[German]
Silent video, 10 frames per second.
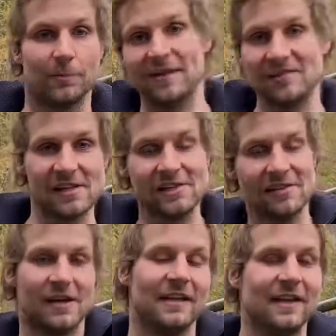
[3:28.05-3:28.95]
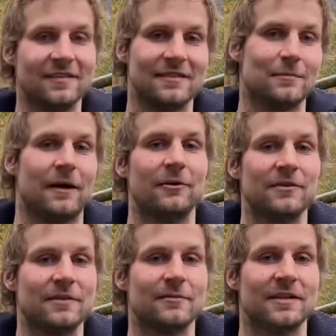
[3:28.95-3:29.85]
bisschen ein Nest zu
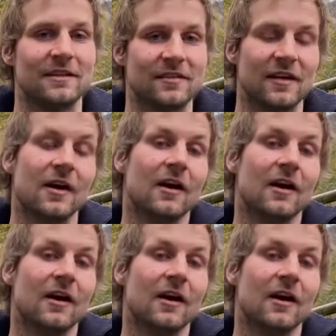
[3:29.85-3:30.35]
bauen zumindest.